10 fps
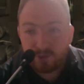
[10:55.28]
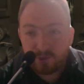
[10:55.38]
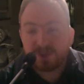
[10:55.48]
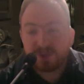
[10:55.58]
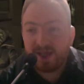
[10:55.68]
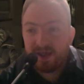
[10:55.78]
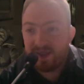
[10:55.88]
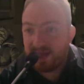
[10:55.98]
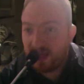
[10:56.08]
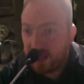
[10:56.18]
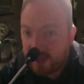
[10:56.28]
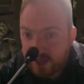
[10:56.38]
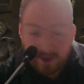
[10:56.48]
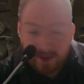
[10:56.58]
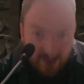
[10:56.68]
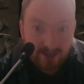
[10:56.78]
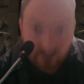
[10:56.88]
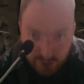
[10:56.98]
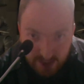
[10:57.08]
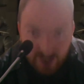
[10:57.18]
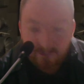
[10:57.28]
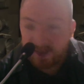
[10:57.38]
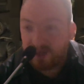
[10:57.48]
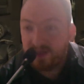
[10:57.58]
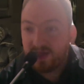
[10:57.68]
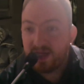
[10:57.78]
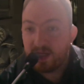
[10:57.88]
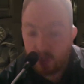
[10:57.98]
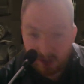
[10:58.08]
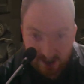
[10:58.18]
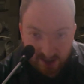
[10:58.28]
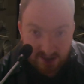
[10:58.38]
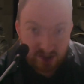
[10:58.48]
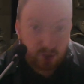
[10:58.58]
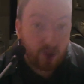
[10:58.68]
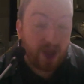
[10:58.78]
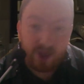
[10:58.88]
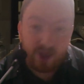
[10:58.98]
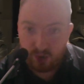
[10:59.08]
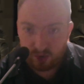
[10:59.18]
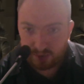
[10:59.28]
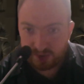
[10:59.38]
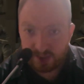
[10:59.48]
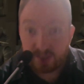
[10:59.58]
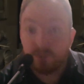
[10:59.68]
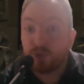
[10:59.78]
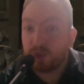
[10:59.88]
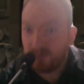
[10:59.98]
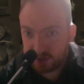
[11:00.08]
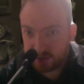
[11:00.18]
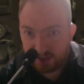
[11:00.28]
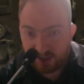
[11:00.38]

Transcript: frustrada de ya dejen de buscarme, no necesito a ninguno de ustedes, mucho menos